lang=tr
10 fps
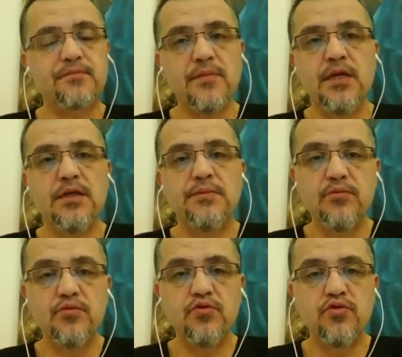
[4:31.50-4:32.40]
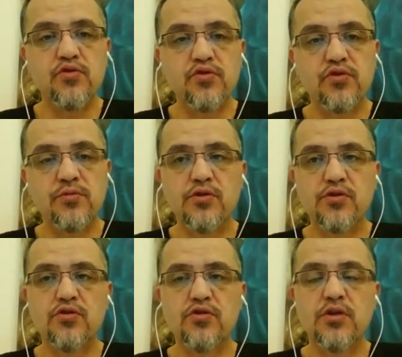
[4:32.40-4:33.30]
e, bilim kurgu
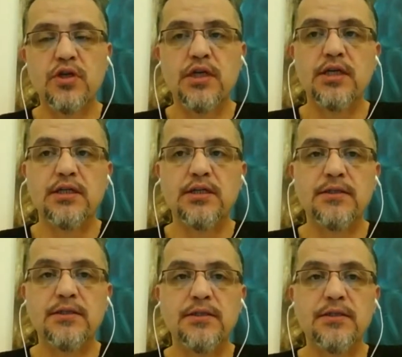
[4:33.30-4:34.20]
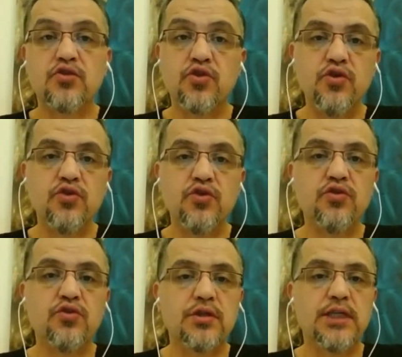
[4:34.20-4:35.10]
biliyorsunuz e, çoğunlukla
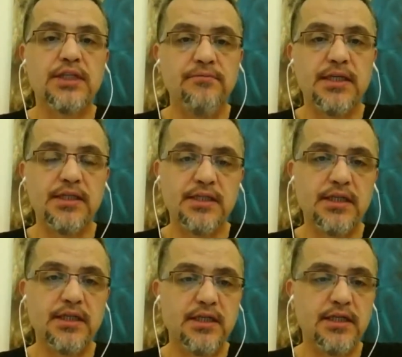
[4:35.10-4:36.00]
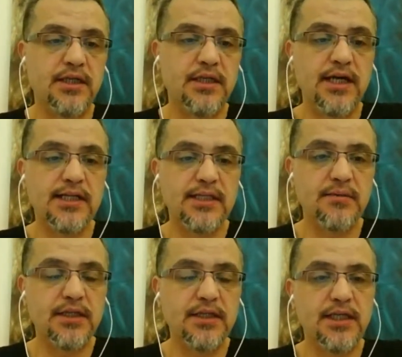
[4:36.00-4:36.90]
diyelim aslında e, her
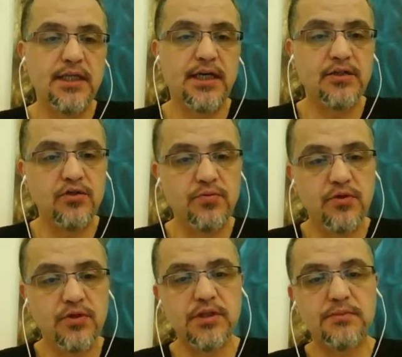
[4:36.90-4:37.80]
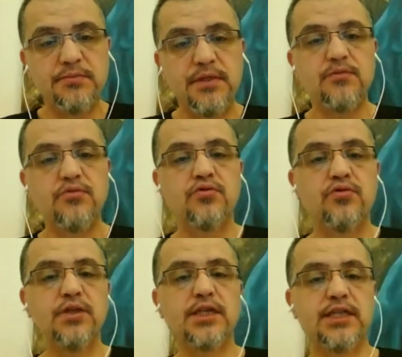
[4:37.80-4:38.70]
zaman değil antropolojik bilim
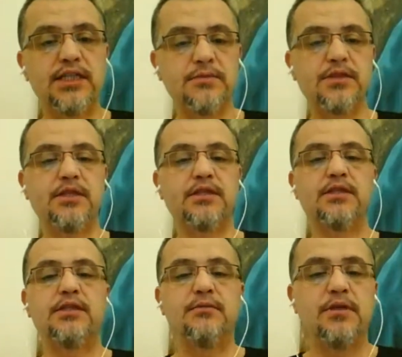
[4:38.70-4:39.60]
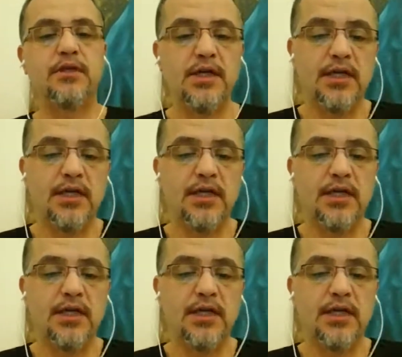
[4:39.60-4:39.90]
kurgular geçmişi anlatır ama